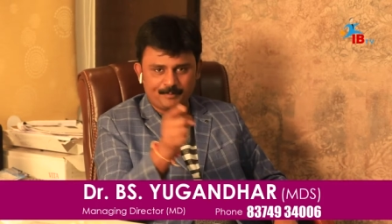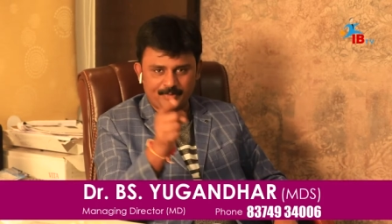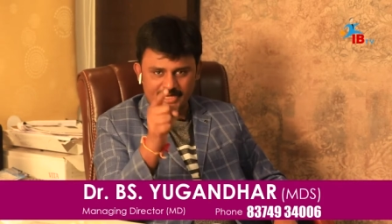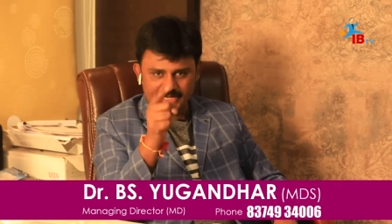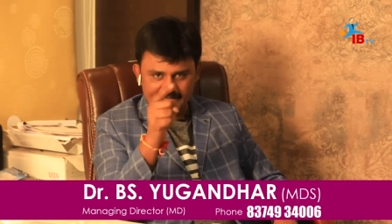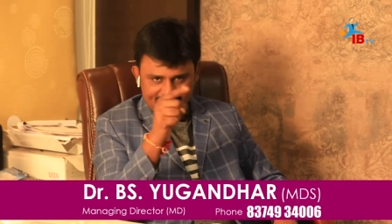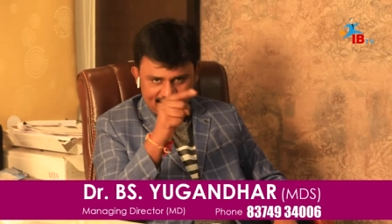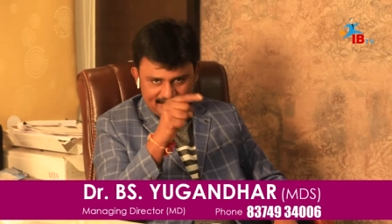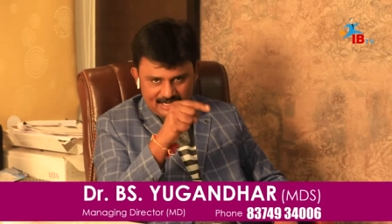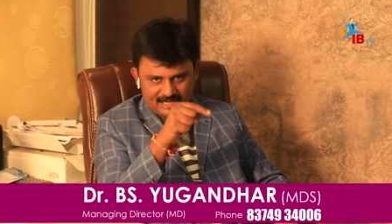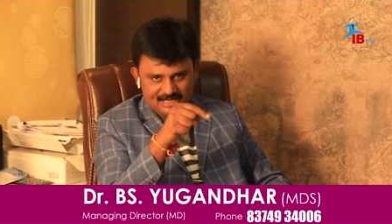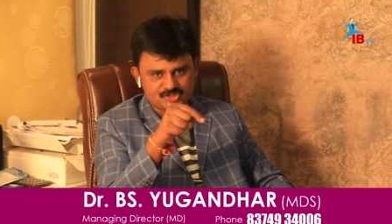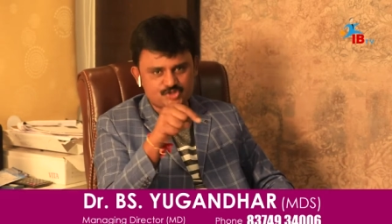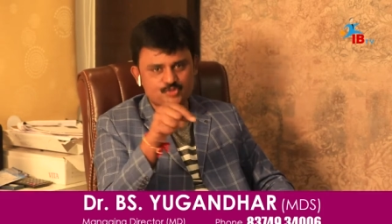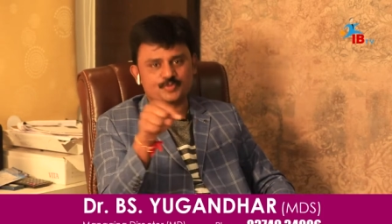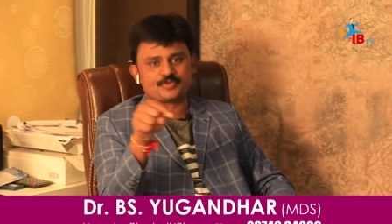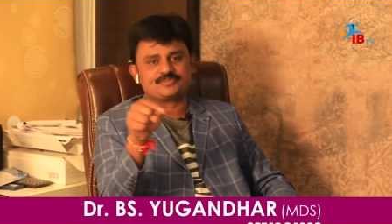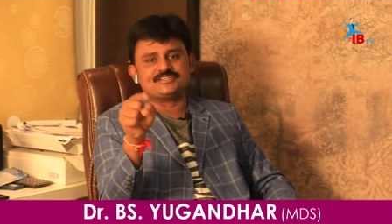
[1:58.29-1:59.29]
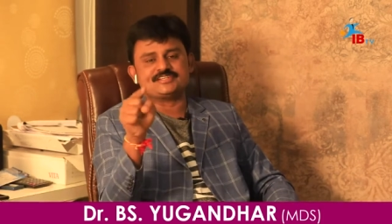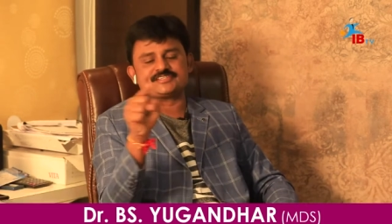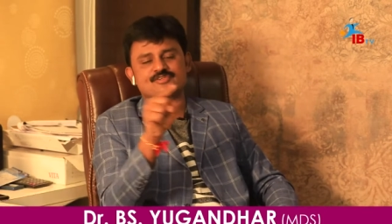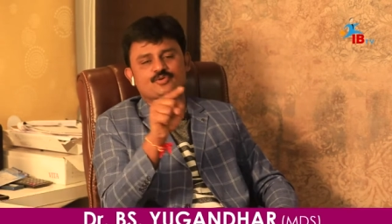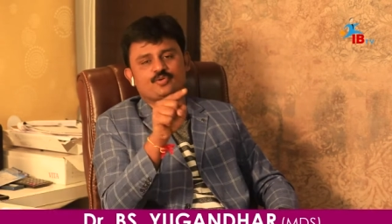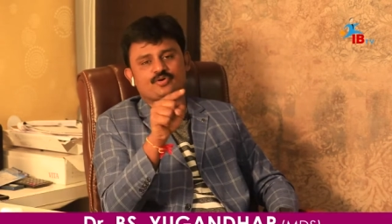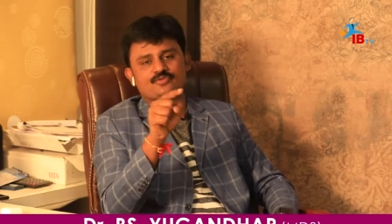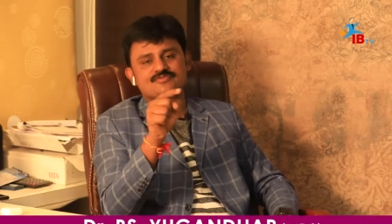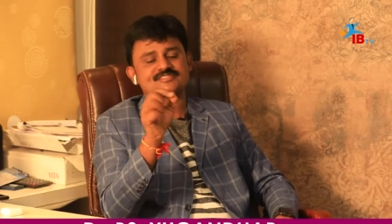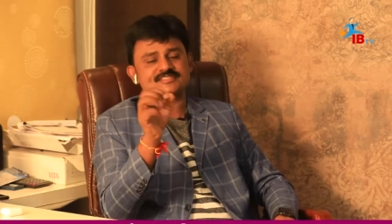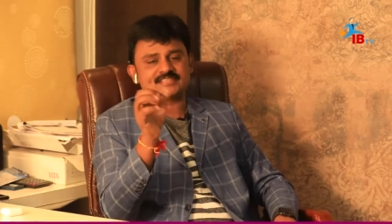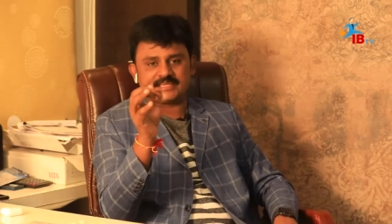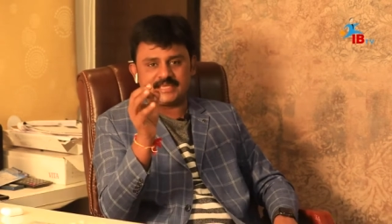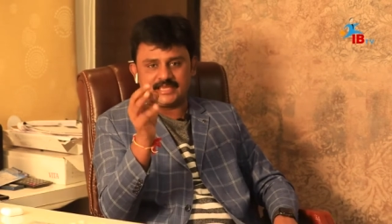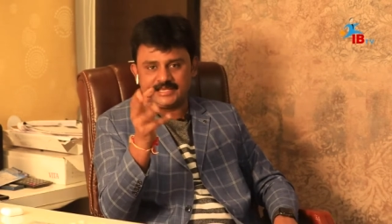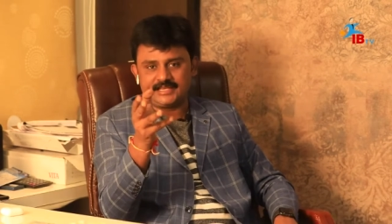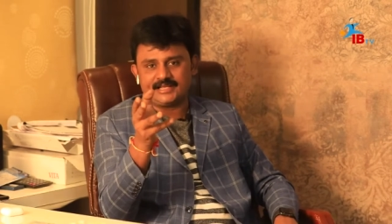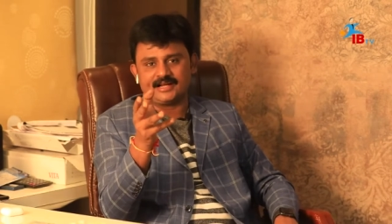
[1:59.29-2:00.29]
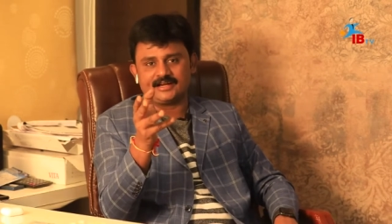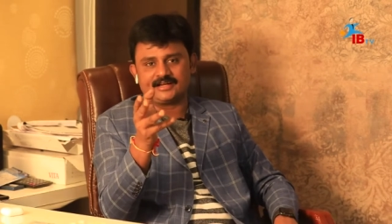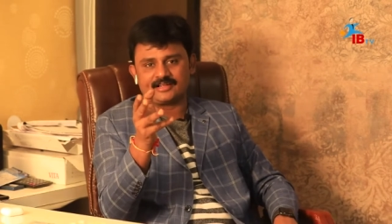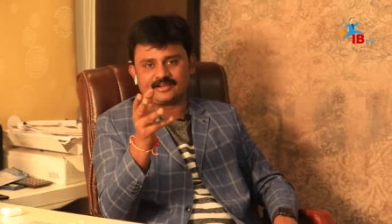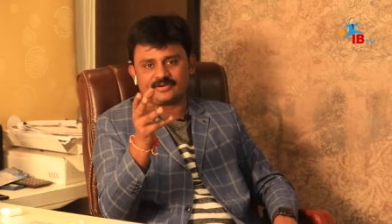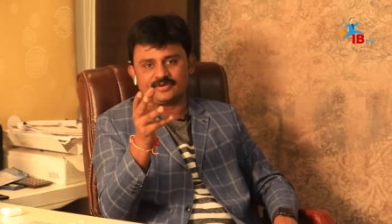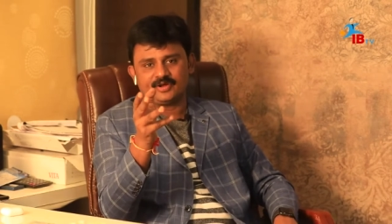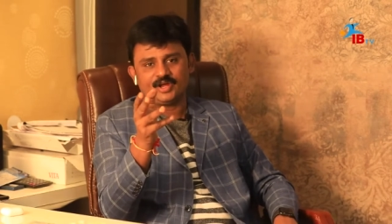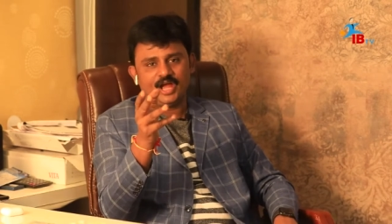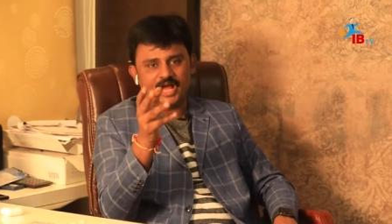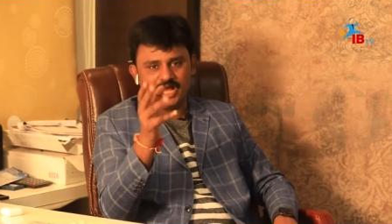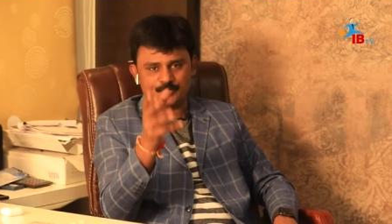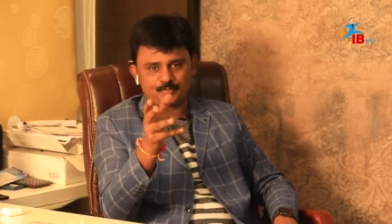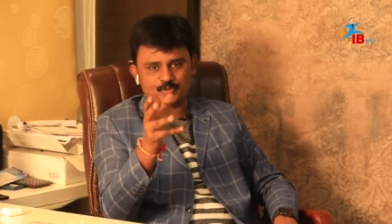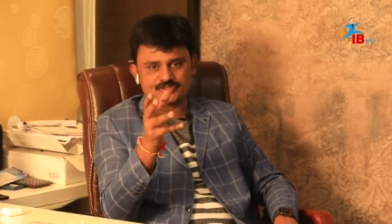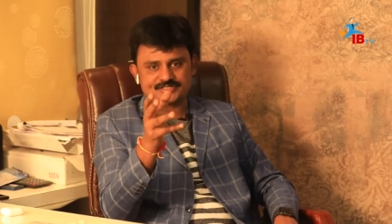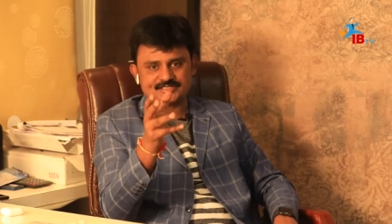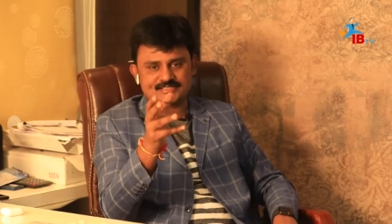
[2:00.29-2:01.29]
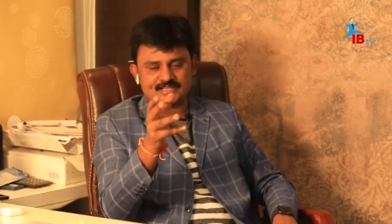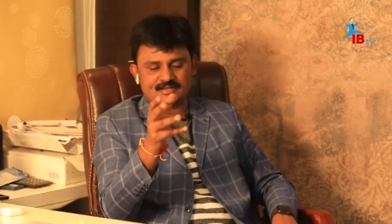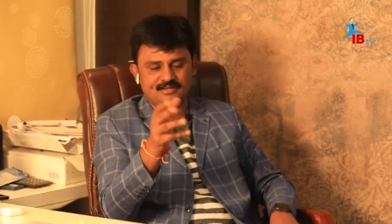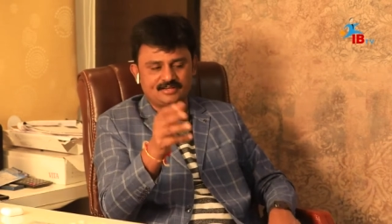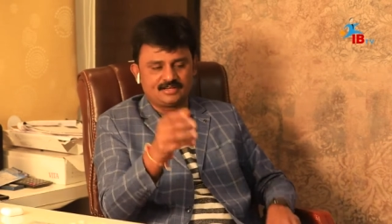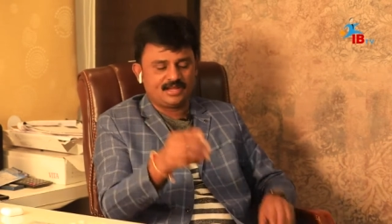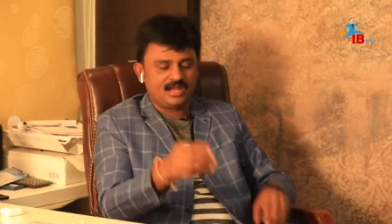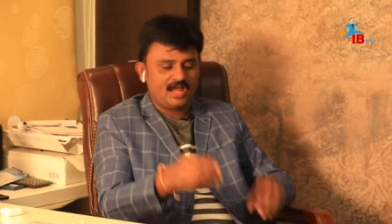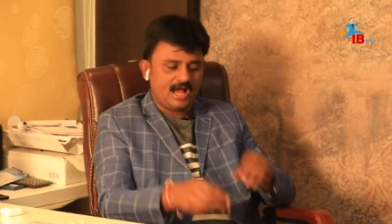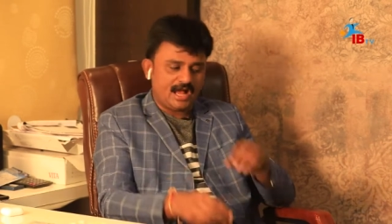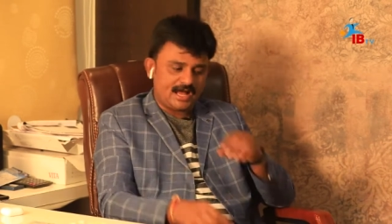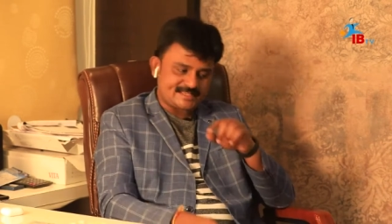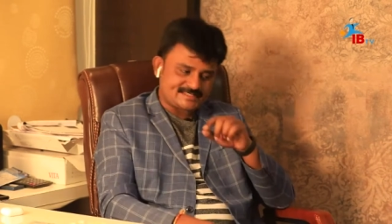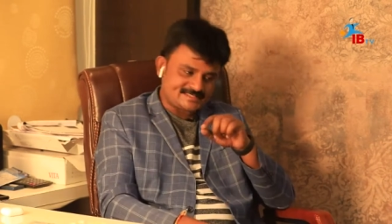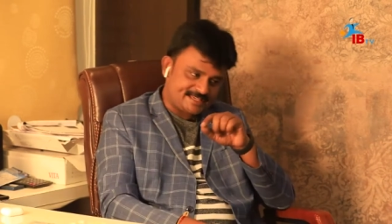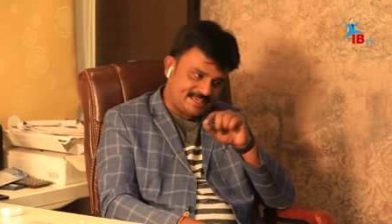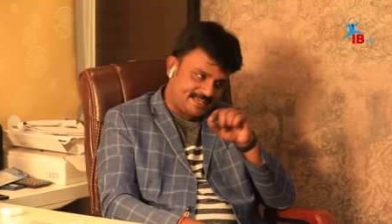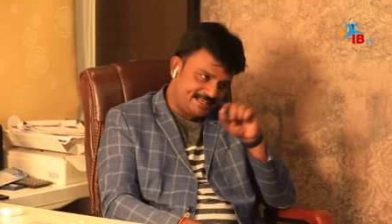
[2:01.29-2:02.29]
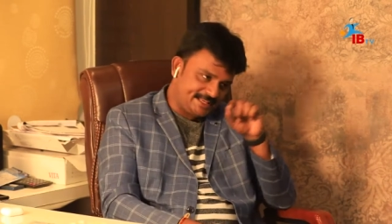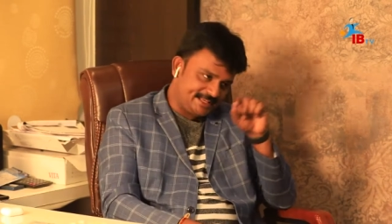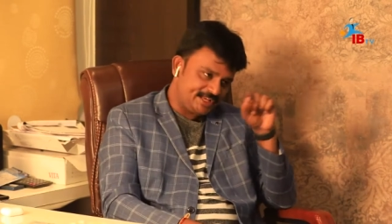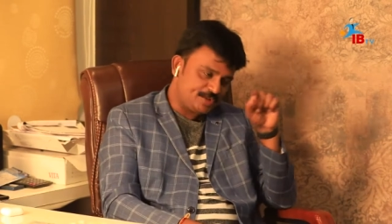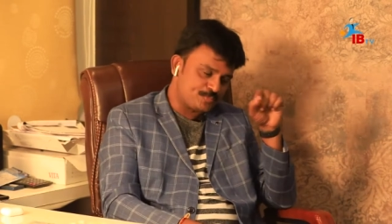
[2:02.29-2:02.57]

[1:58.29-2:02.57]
పళ్ళకి గార శుభ్రం చేసుకోవడం స్కేలింగ్ అంటారు ఆ ప్రొసీజర్ని ఆ స్కేలింగ్